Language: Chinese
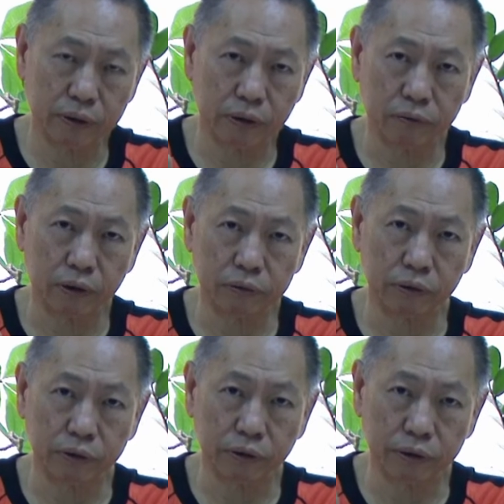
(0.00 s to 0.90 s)
定要发
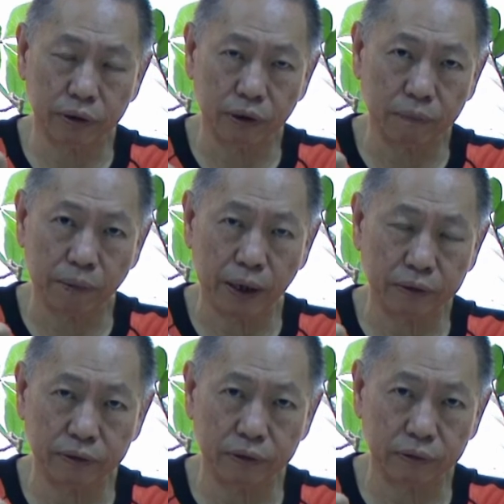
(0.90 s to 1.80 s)
动一个鹰派
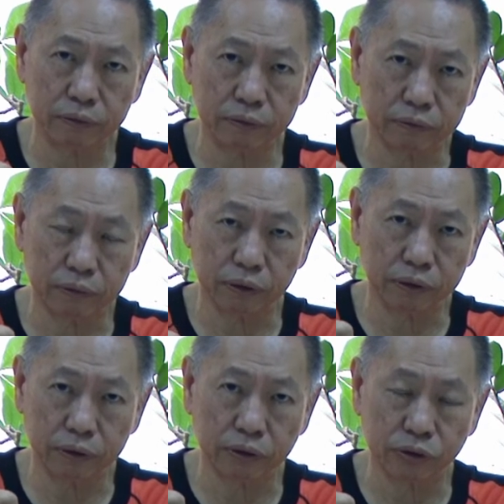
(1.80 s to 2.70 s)
性质的
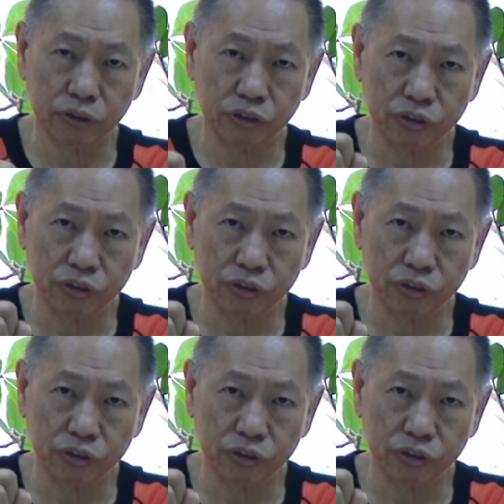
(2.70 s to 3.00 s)
一个